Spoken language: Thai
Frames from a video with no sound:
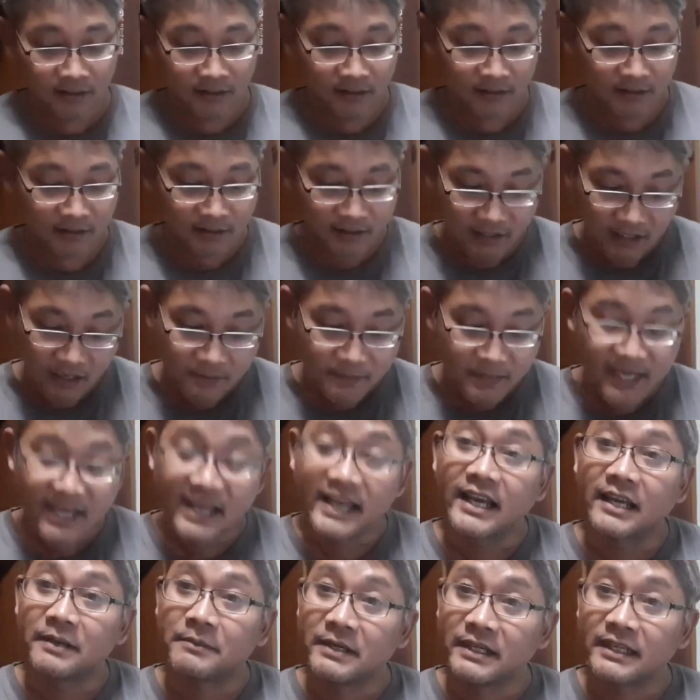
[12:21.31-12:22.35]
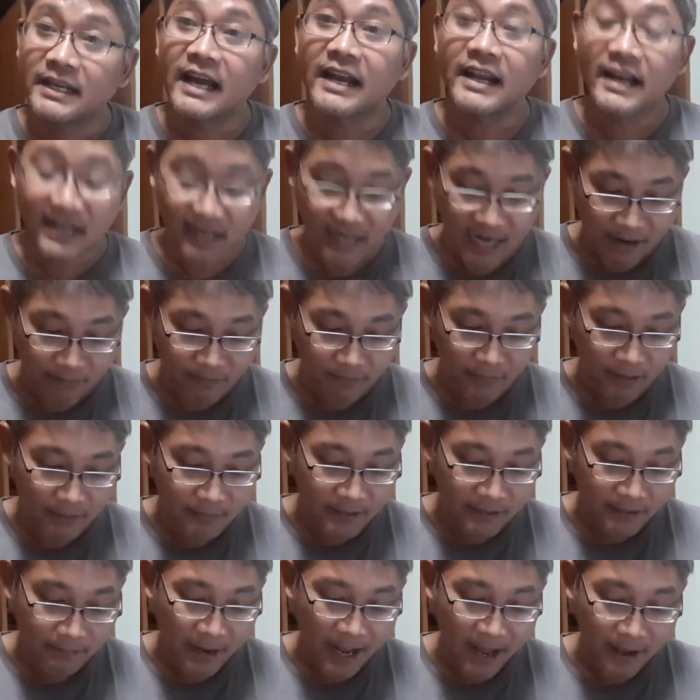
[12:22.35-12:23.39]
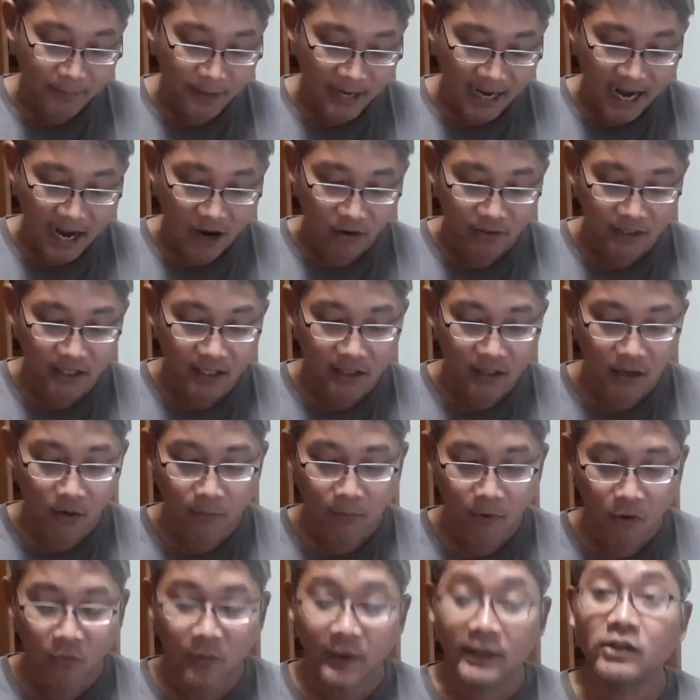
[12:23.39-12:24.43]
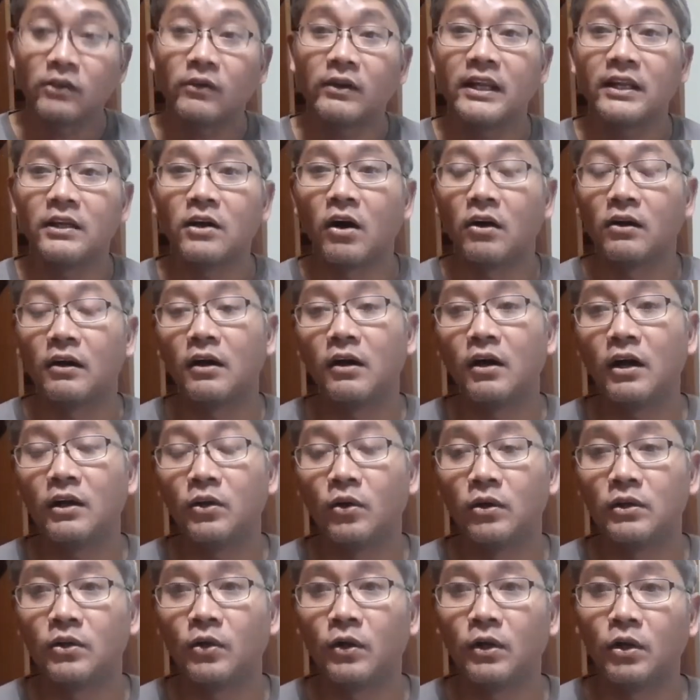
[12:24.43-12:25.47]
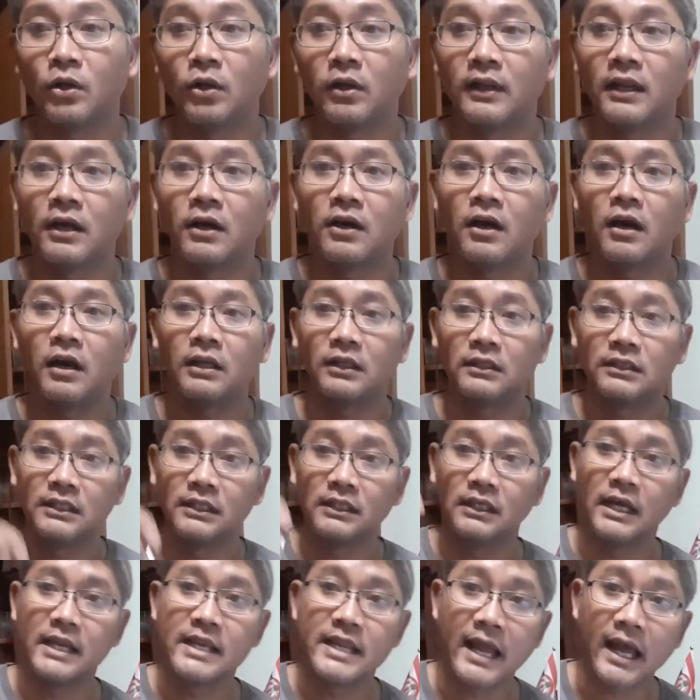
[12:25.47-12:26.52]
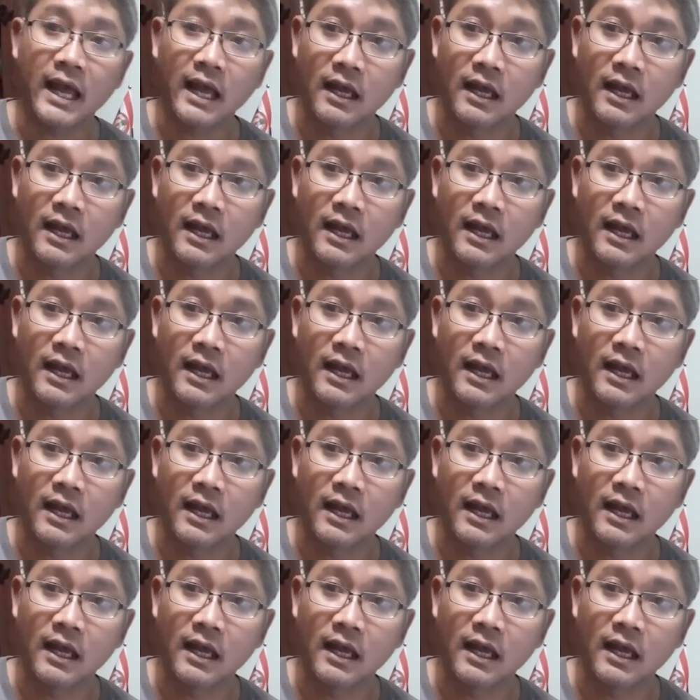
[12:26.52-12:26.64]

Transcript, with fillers: เคยมีเหตุเหมือนกันนะครับ มันมีภาพข่าวที่เขาพกวิกตอรี่นอกแล้วก็โดนคนรถแล้วก็เจออันเนี้ย